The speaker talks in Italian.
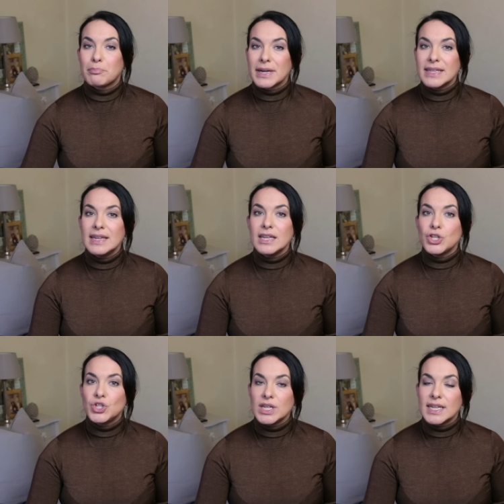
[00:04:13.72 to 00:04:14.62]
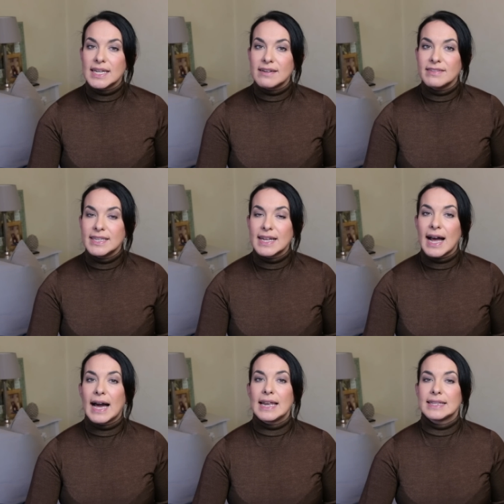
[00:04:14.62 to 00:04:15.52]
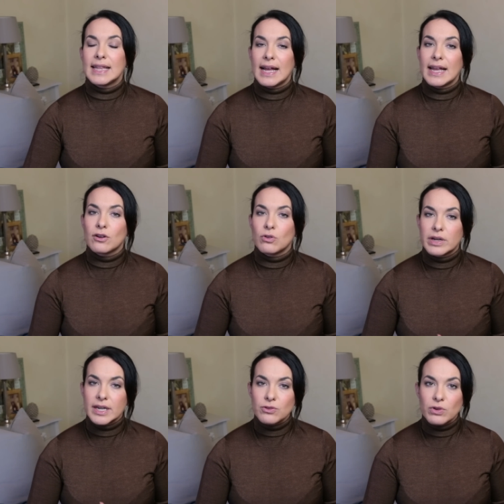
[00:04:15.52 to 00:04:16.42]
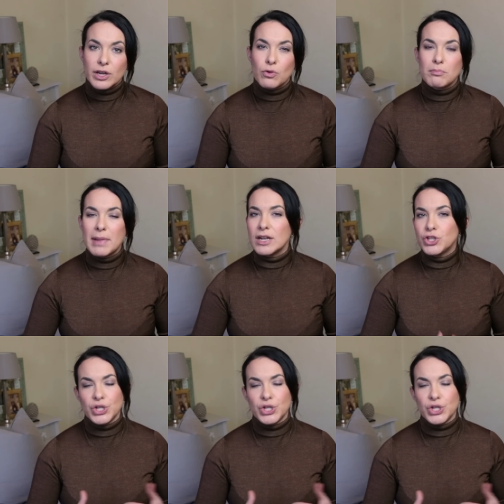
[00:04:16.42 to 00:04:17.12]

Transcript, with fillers: prediligi la vita alta. Ecco, credo che un bel